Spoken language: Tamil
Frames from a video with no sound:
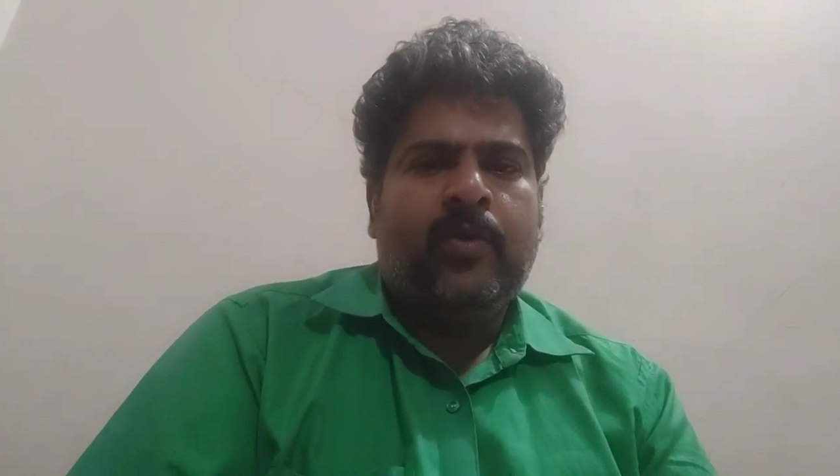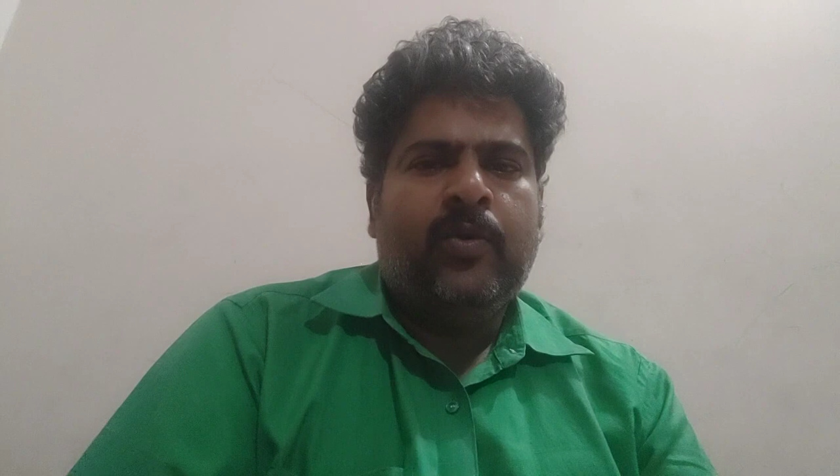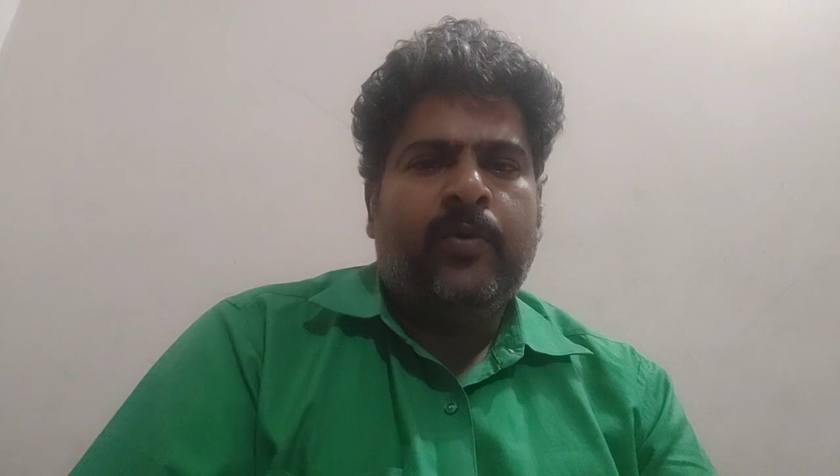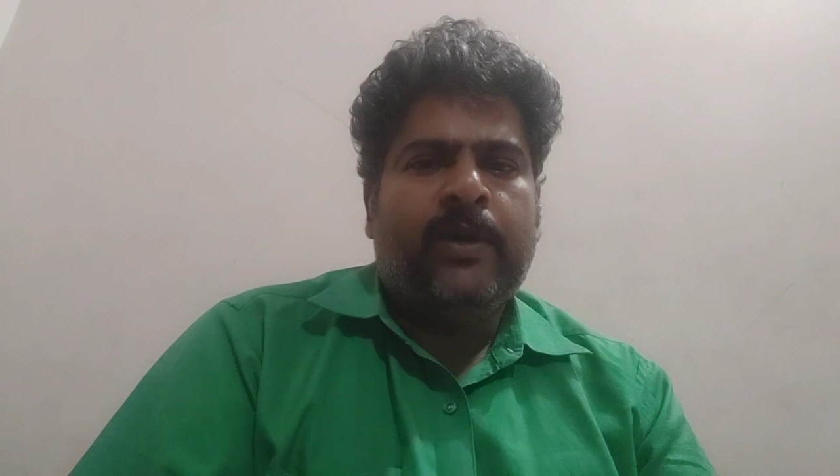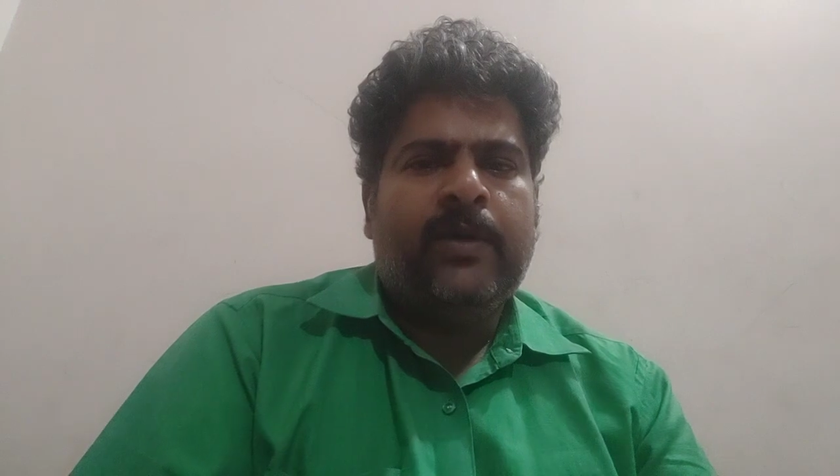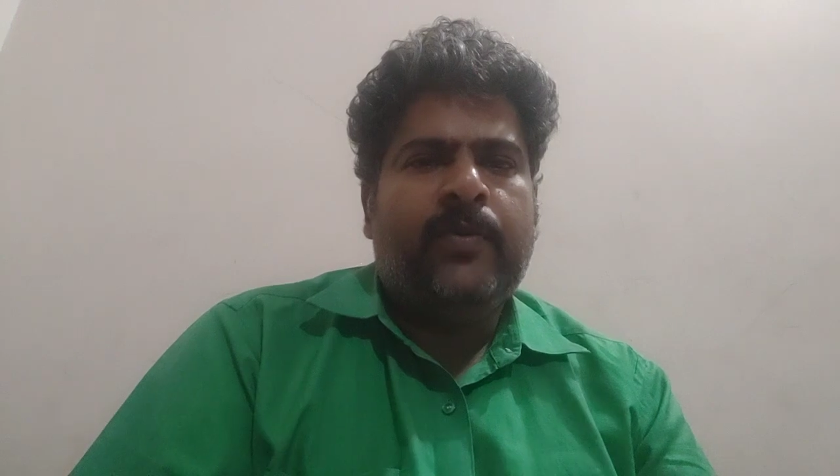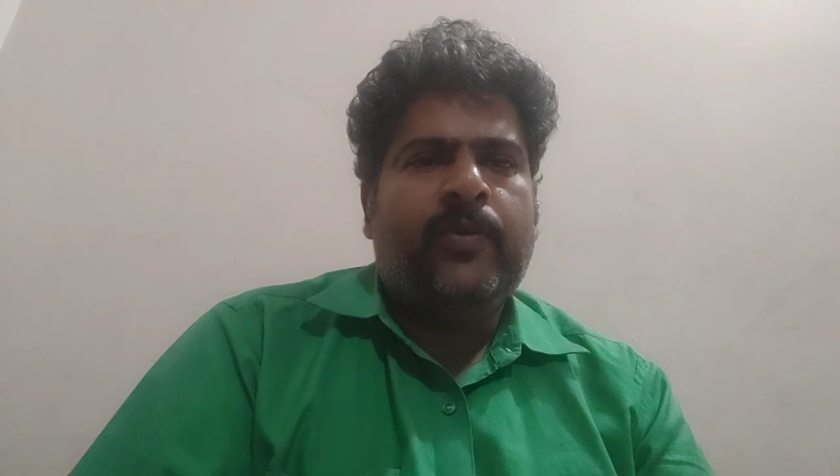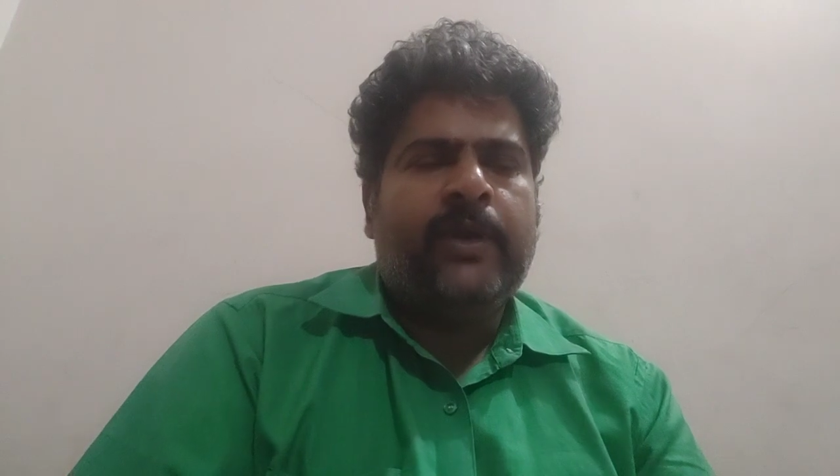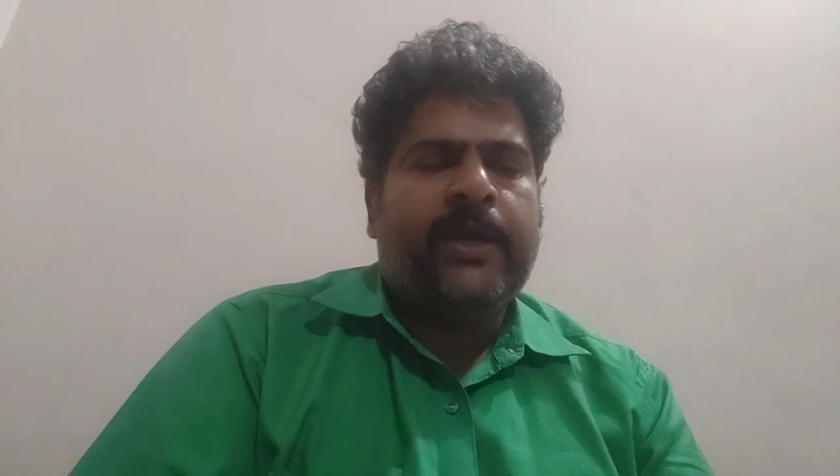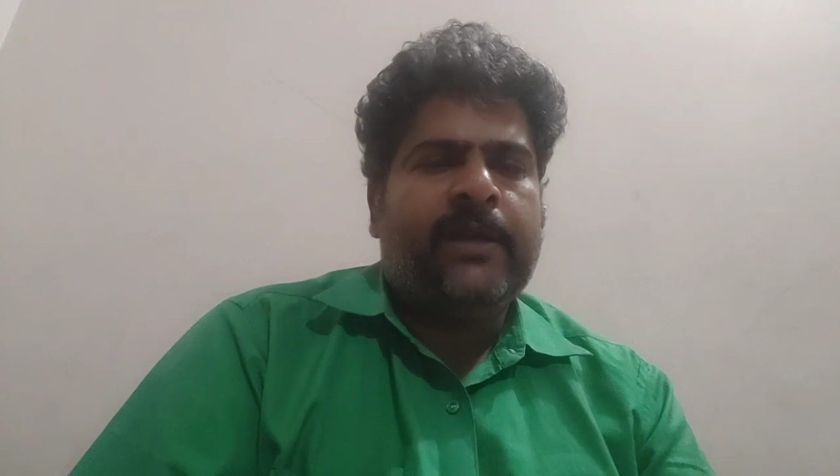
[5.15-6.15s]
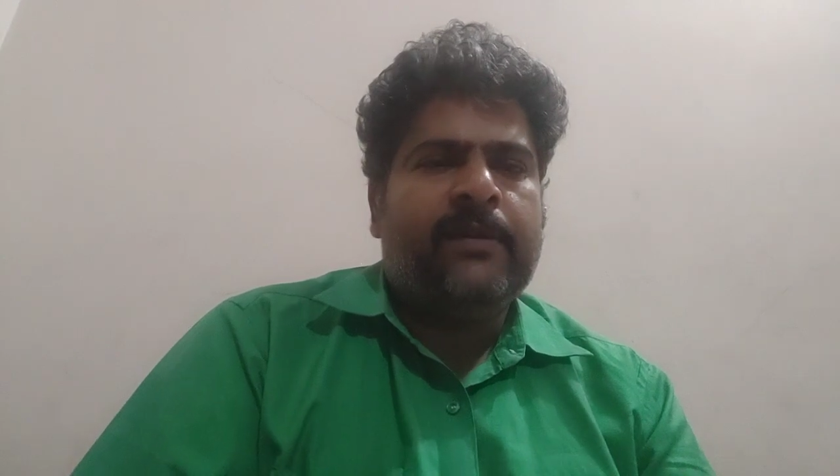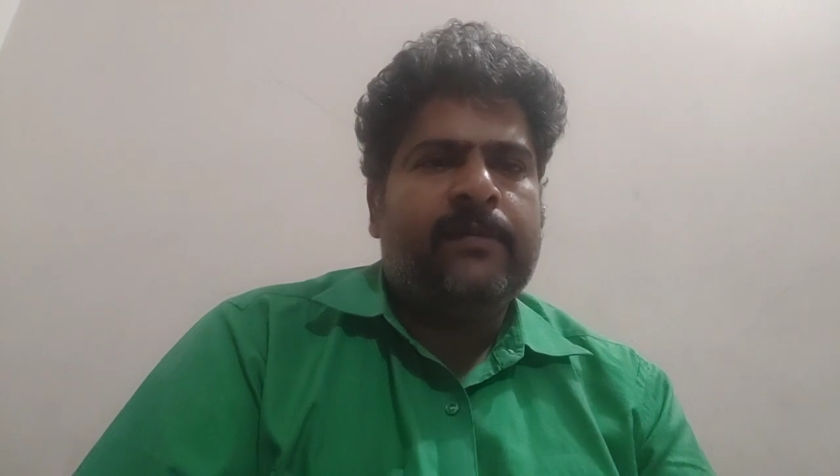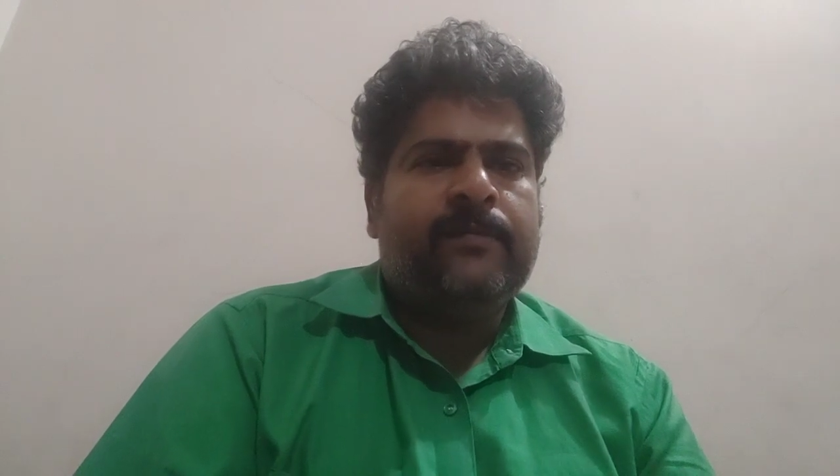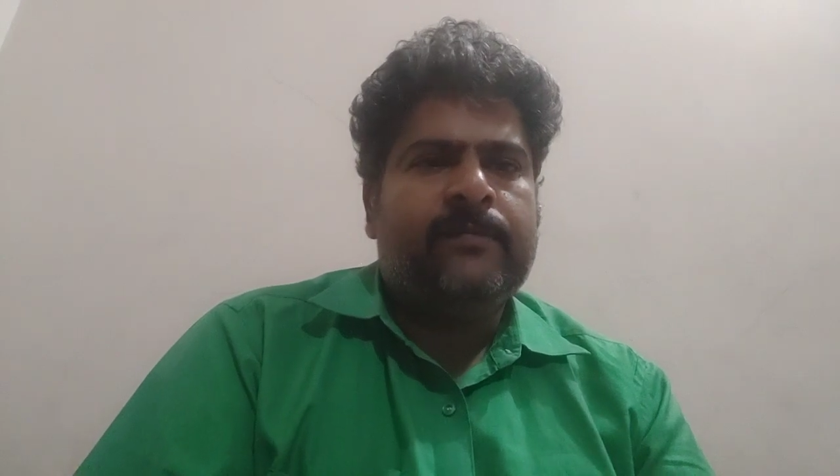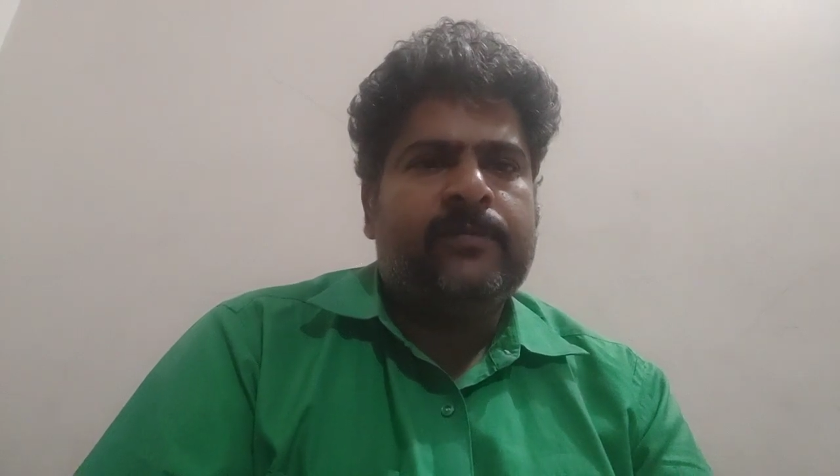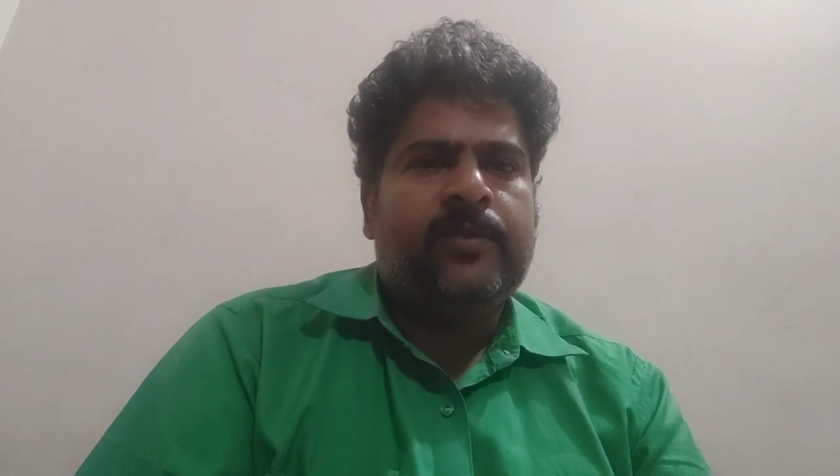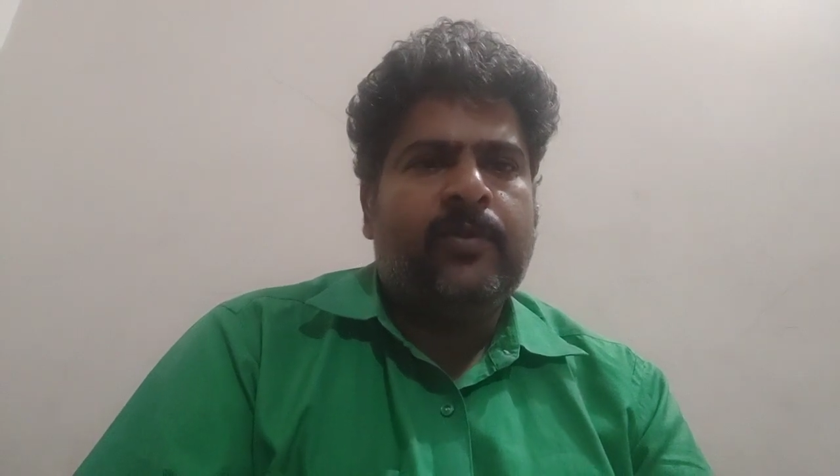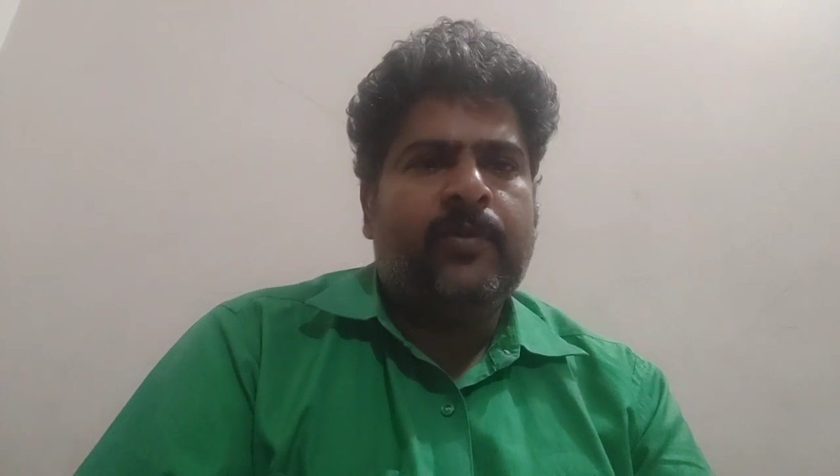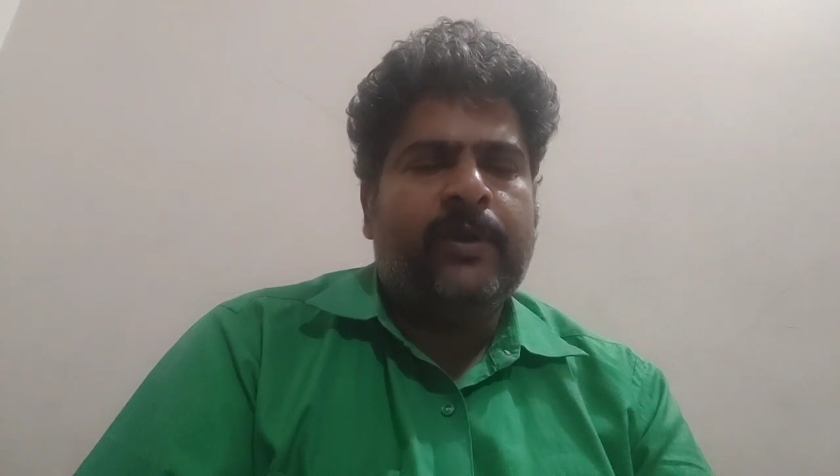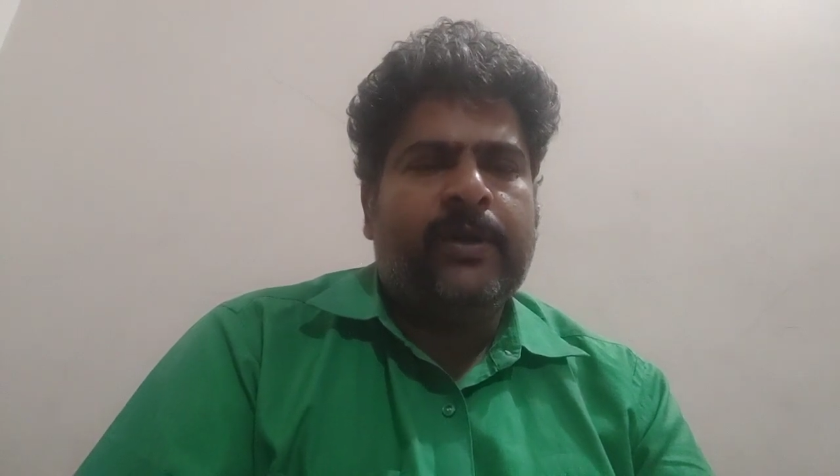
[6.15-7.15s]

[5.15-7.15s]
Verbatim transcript: டூ ஒன் டூ நைன் டூ